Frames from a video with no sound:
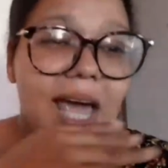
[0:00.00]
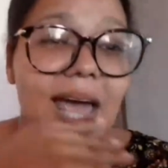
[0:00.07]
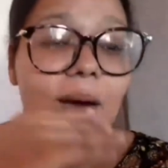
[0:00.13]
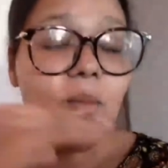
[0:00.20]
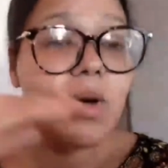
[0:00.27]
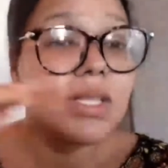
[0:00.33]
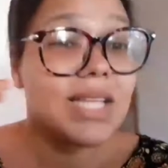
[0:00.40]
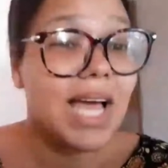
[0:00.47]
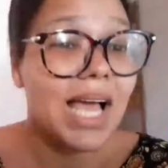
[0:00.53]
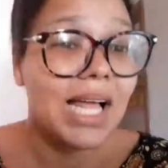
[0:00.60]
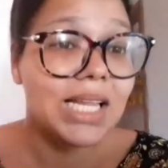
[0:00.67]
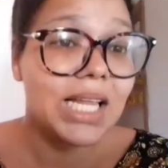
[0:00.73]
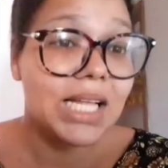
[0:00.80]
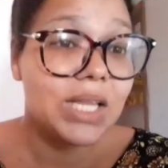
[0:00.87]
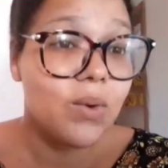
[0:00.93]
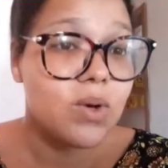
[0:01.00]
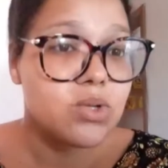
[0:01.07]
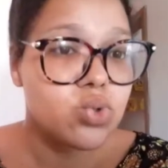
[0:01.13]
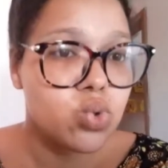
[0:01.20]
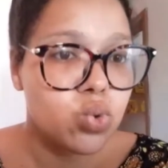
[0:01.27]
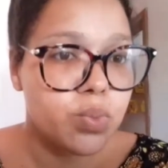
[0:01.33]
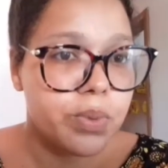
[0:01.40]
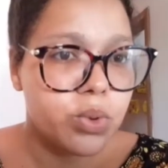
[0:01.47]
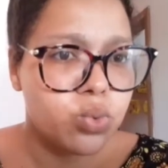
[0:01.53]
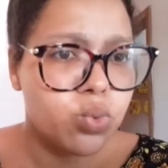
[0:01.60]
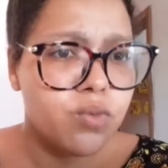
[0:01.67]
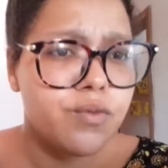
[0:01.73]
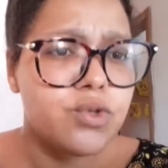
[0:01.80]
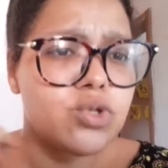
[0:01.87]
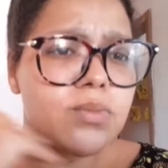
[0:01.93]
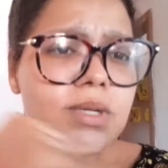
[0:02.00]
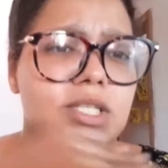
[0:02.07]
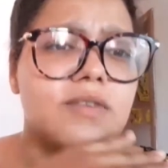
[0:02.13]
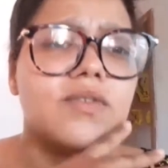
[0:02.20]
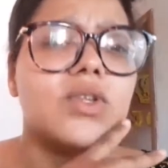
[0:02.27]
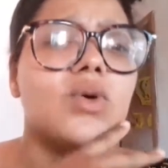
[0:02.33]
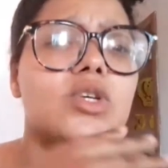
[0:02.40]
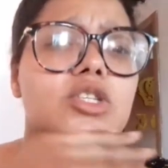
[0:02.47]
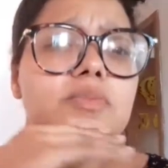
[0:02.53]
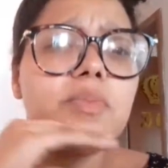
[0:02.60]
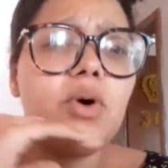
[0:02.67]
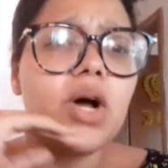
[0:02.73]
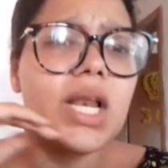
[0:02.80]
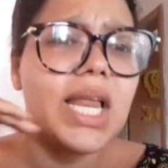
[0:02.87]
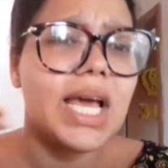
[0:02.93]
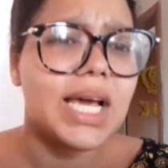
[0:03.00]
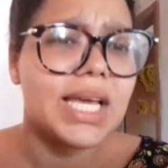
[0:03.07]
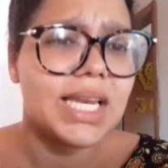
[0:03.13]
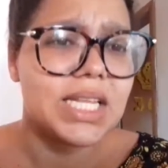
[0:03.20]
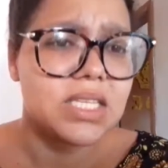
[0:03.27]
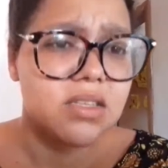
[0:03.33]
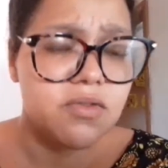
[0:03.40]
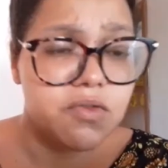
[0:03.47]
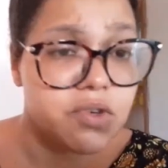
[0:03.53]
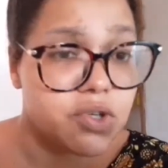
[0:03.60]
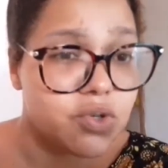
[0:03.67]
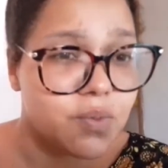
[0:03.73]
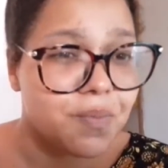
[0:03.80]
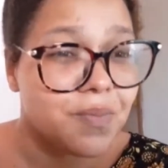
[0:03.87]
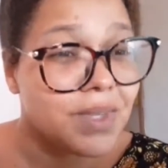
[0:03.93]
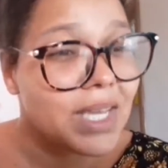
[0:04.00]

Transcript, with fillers: É uma, na realidade é um assunto para outro vídeo, mas eu vou dar um spoiler aqui nesse vídeo.